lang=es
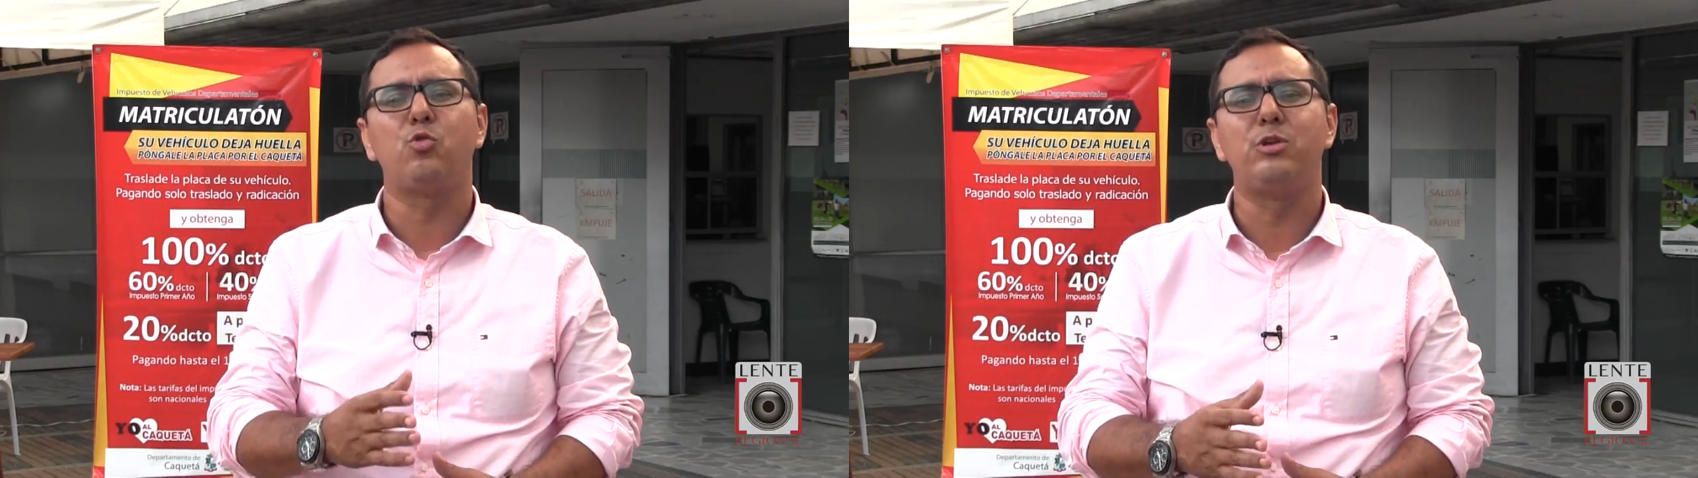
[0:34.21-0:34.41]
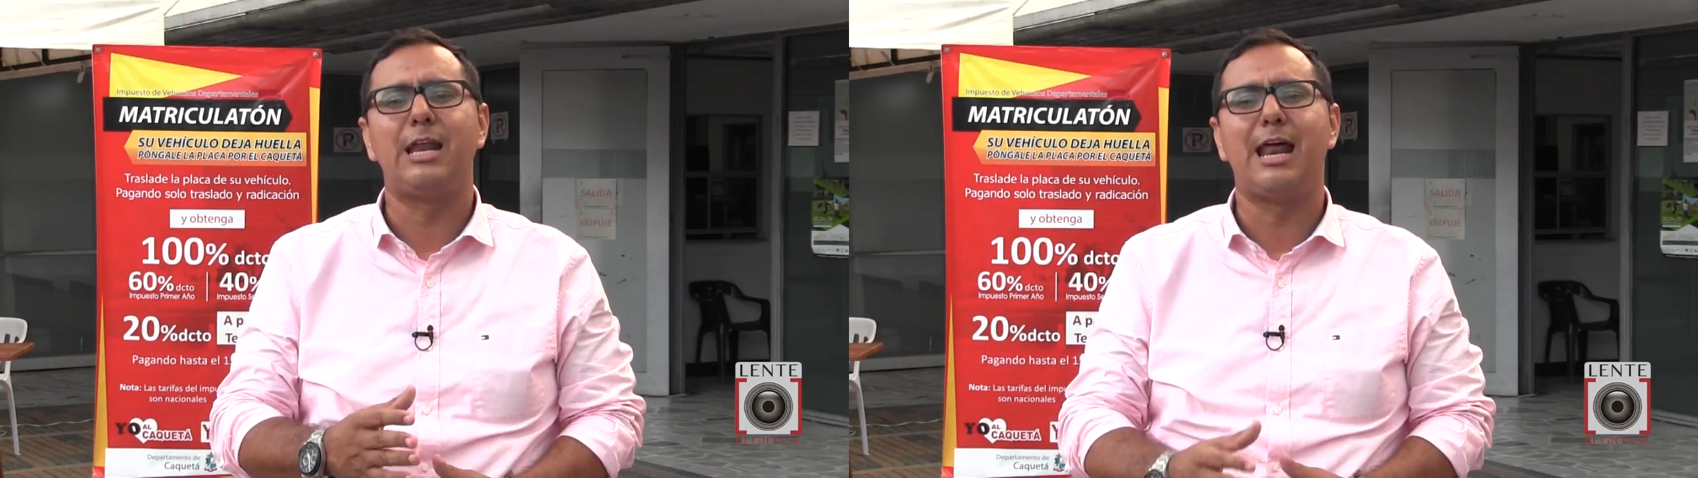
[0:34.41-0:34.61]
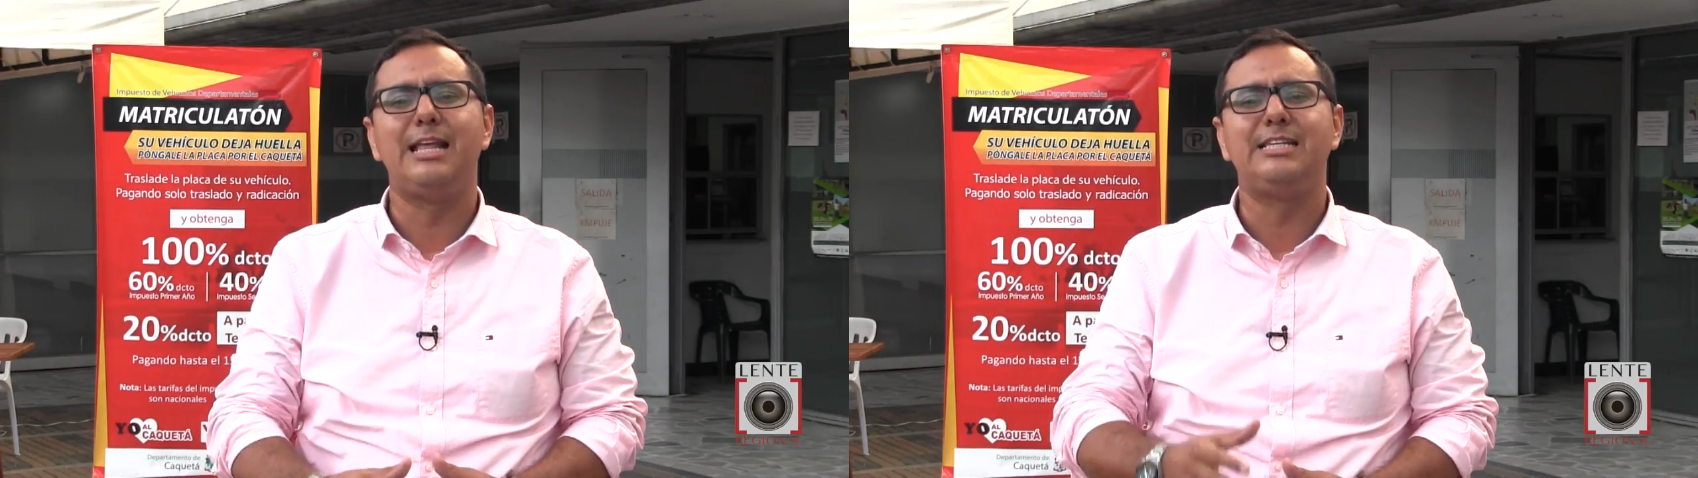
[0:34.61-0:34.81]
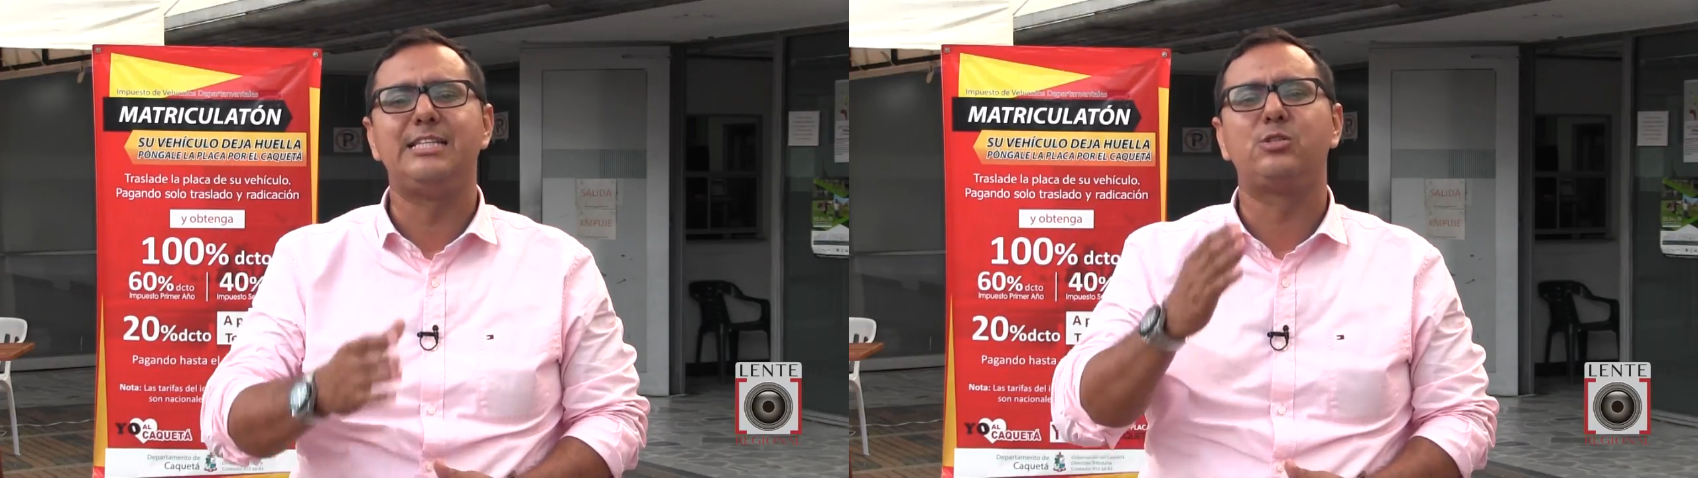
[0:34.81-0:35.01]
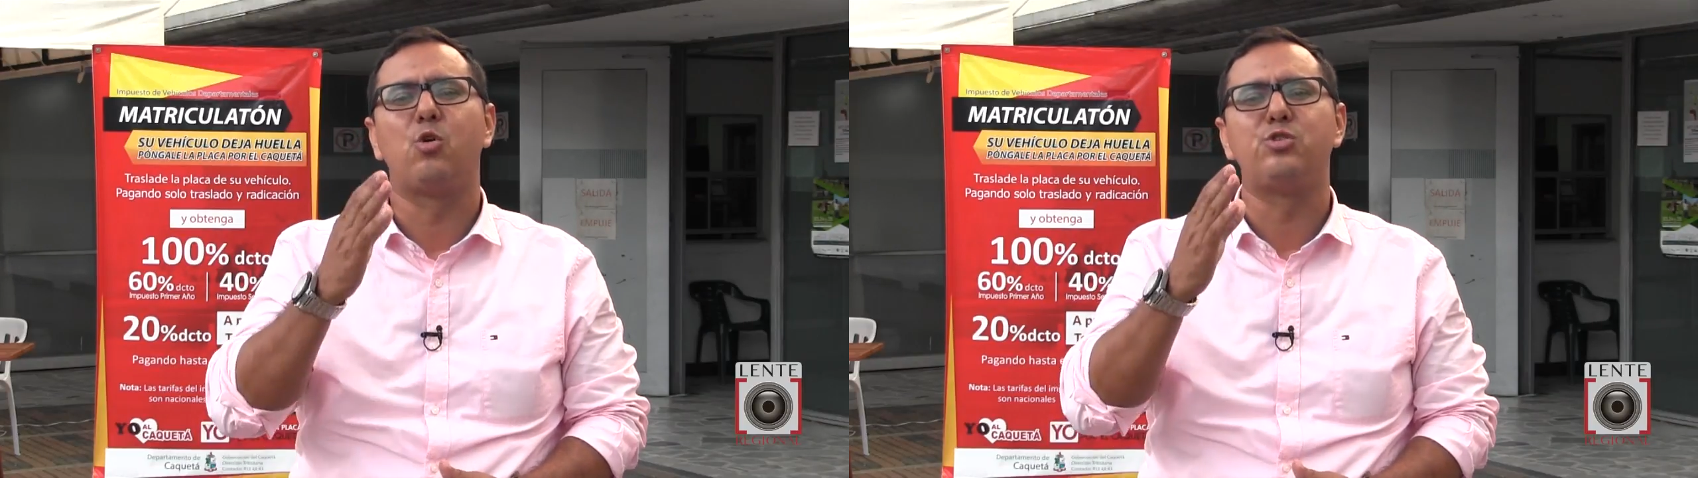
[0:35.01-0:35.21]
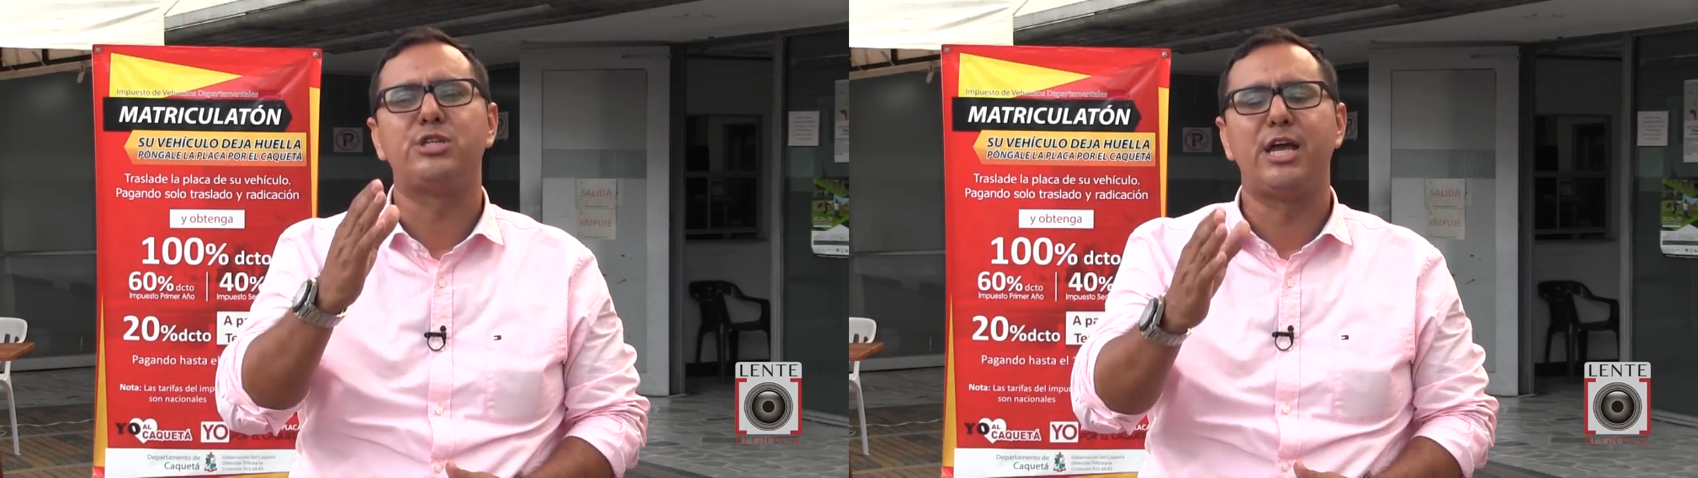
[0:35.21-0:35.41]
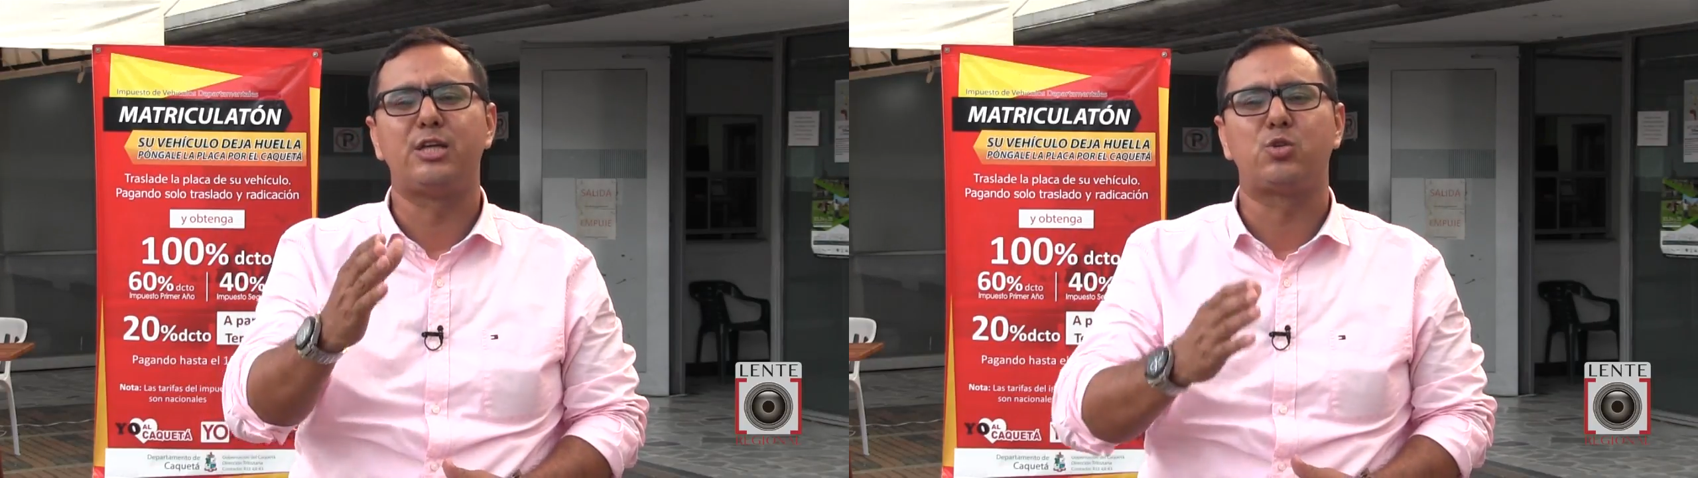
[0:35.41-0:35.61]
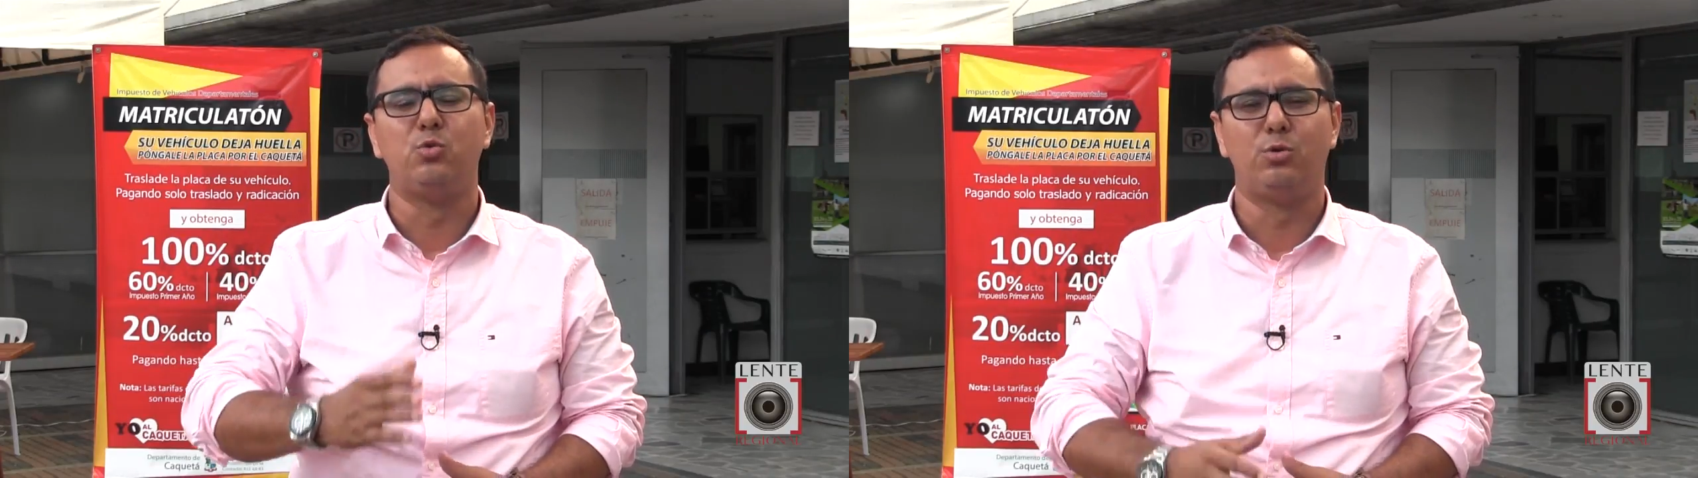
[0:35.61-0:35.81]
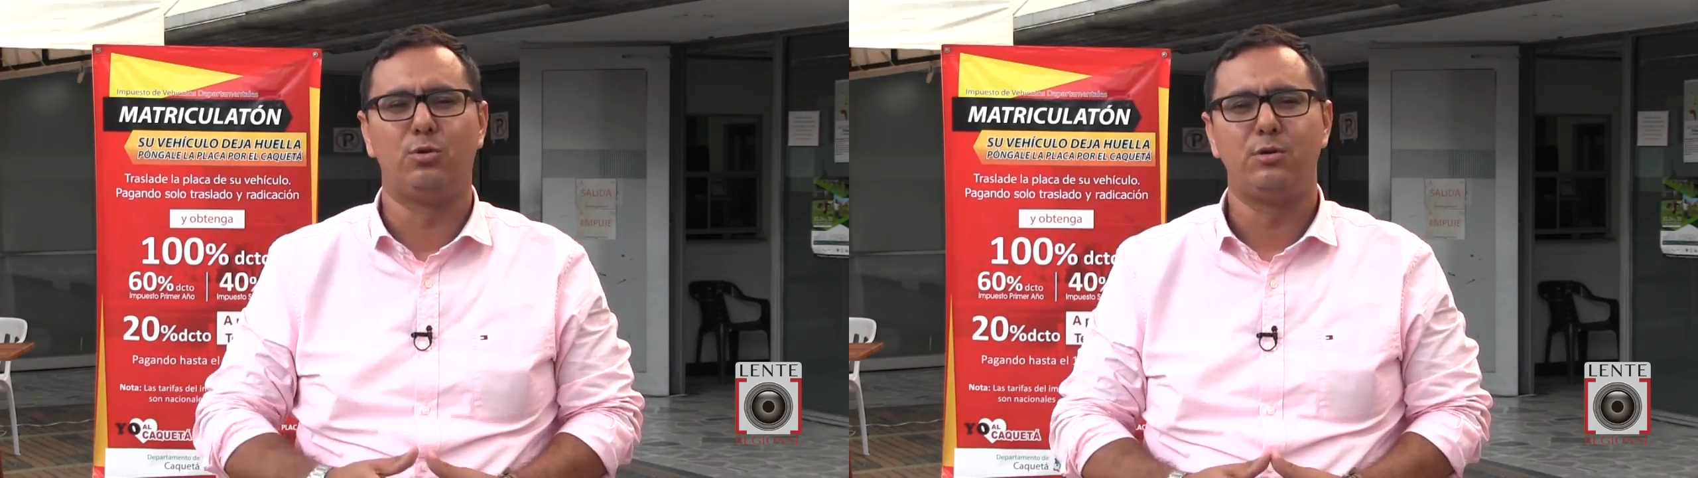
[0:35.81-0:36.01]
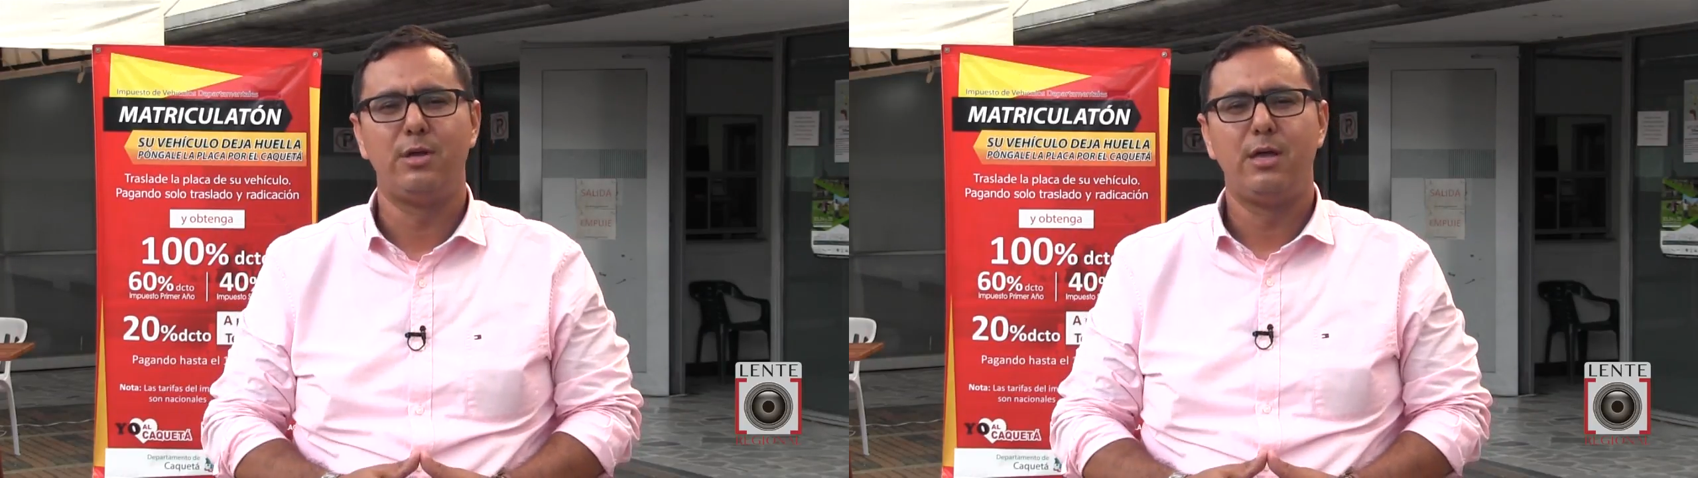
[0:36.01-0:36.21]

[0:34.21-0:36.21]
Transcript: un análisis concienzudo